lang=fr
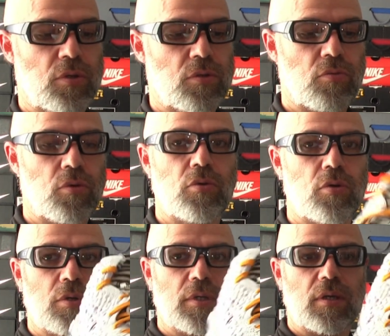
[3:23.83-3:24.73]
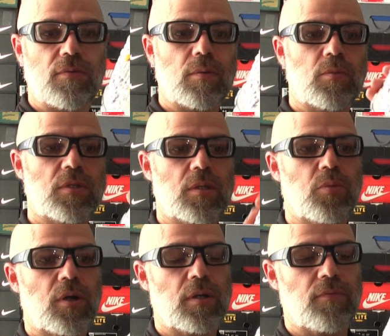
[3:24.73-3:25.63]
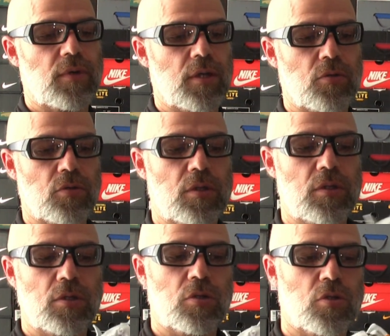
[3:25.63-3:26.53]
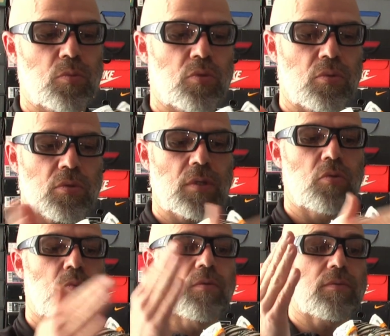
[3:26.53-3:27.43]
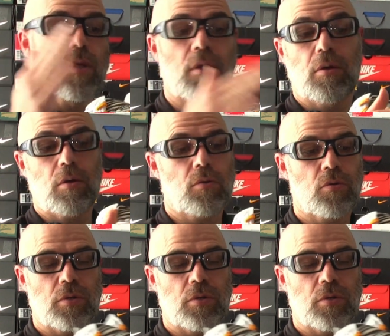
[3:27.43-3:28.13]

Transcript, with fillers: un coloris qui est vraiment sympa, enfin quelque chose qui change un peu, parce qu'on a du... En gros, on